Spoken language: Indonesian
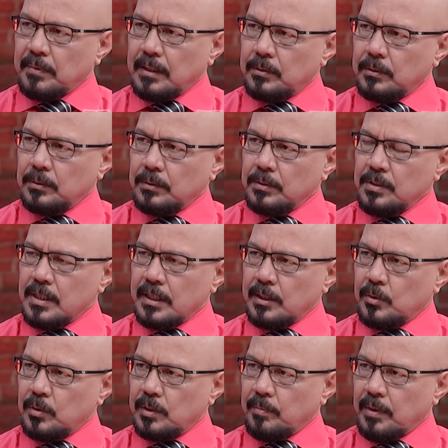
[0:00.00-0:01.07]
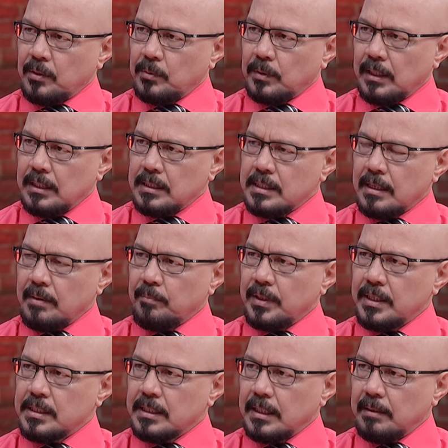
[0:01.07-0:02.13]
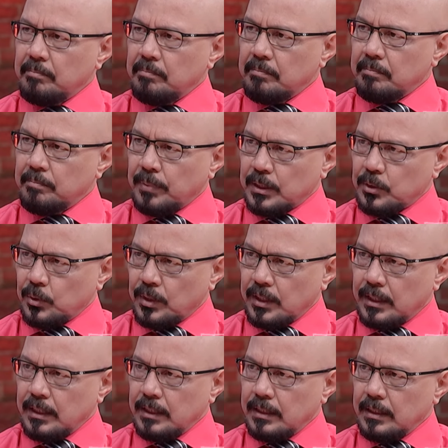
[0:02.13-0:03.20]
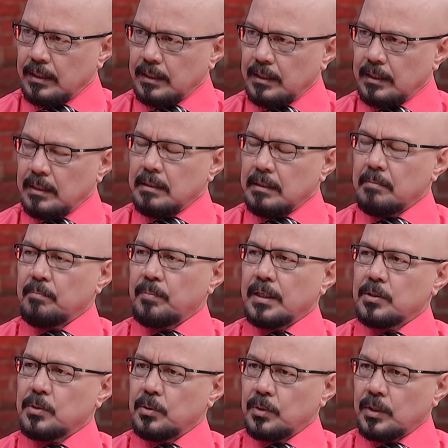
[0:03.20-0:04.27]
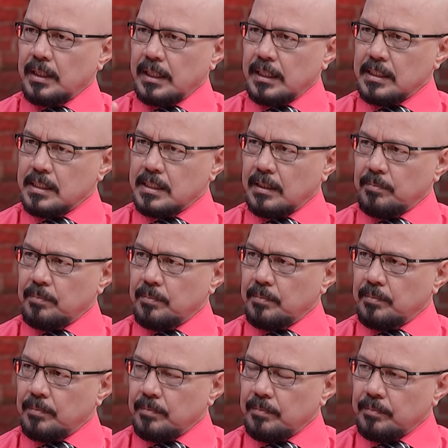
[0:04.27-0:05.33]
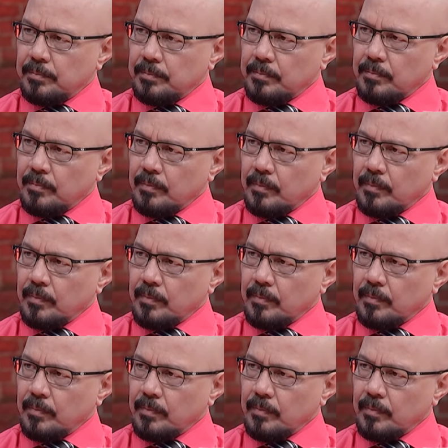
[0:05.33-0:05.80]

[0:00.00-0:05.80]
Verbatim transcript: bangun, jadi kuli bangunan ya. sampai jam 4 jam sore. 4 sore. 4 sore, jam 4 sore jam, siap. jam, jam 5